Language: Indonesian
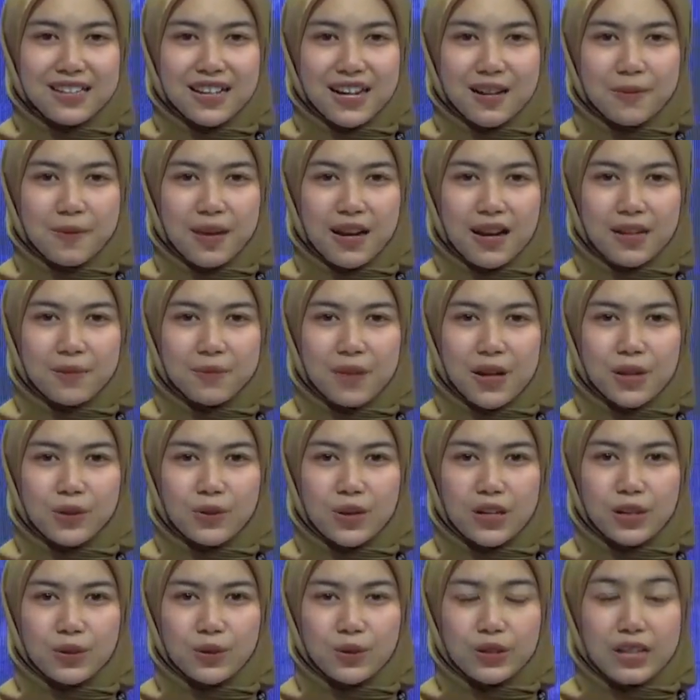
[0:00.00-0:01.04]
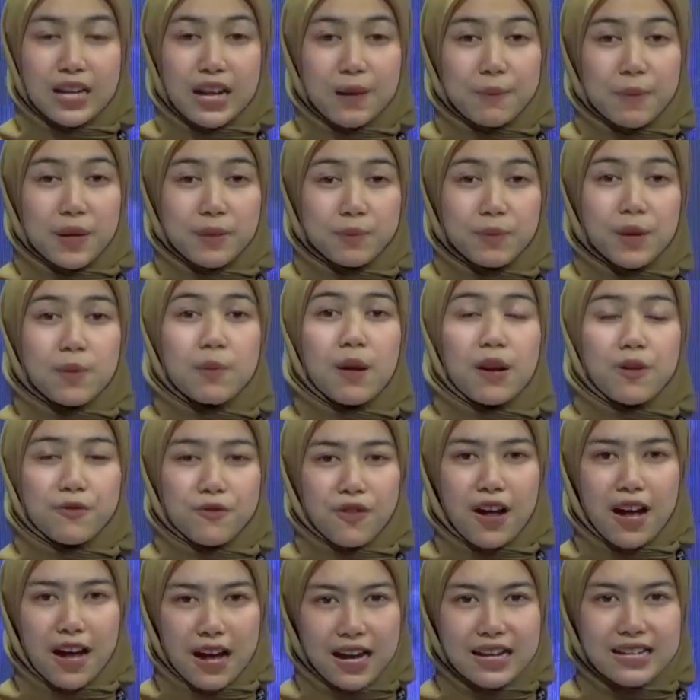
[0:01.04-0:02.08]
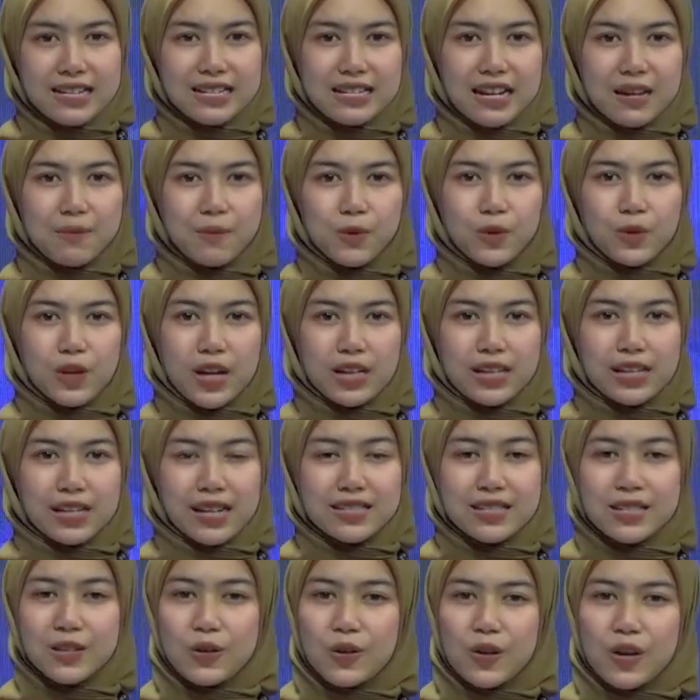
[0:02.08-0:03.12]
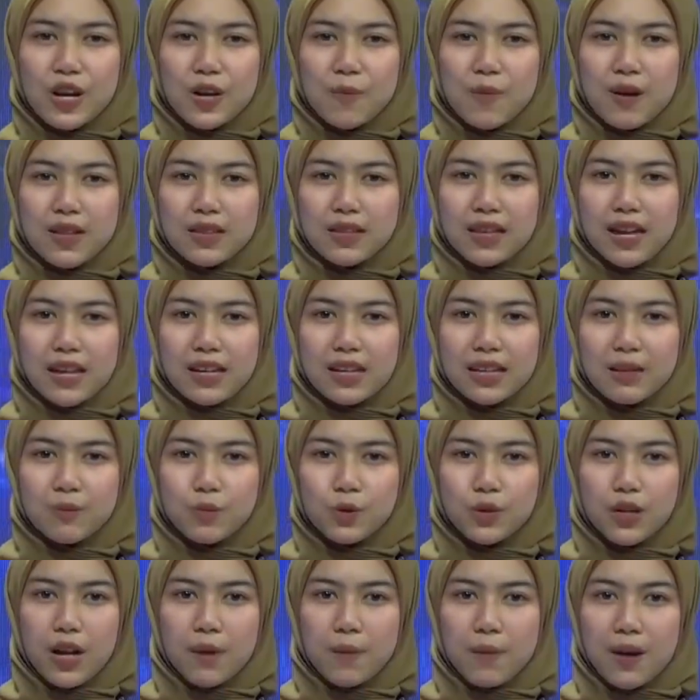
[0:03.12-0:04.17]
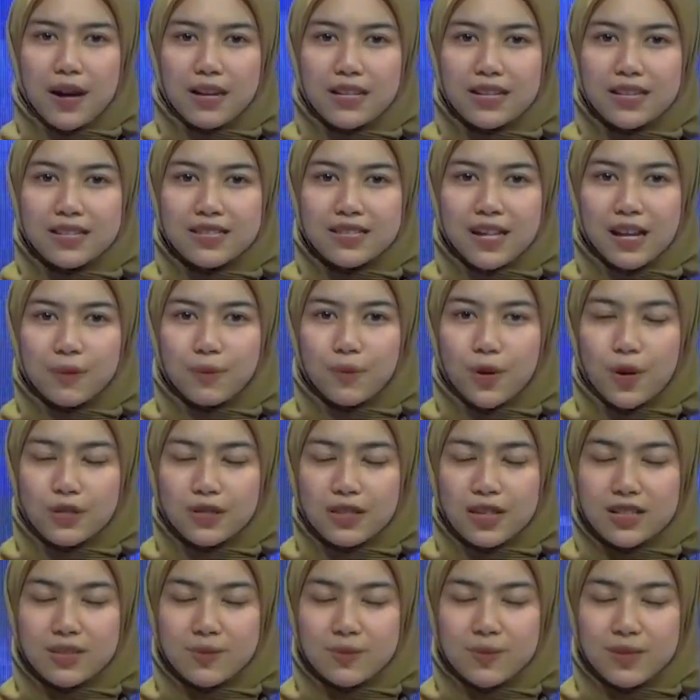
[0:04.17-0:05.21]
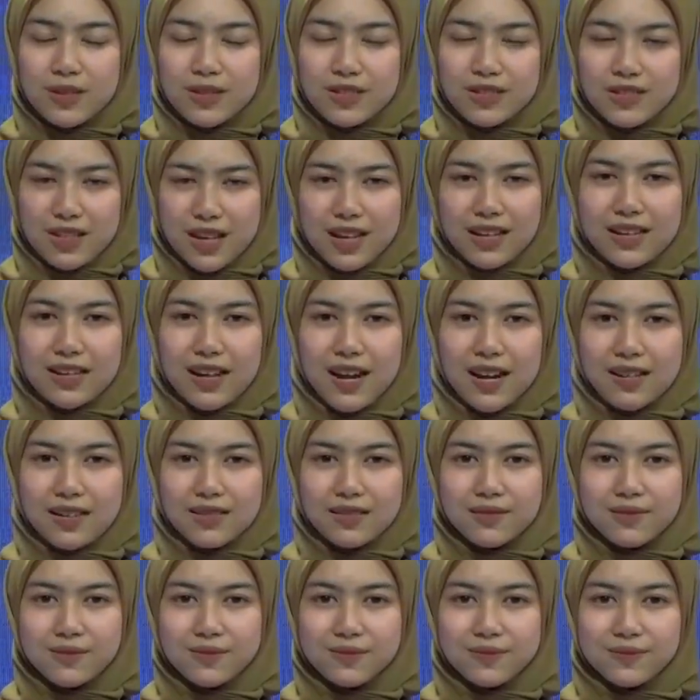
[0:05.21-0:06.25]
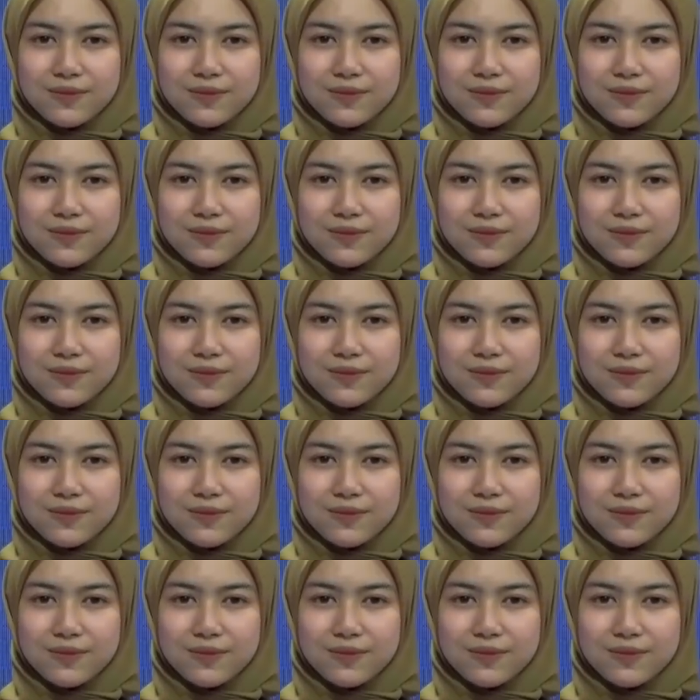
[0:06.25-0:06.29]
Diharap alat bantuan itu dapat bermanfaat dan mengurangi resiko kematian ibu dan bayi saat proses persalinan.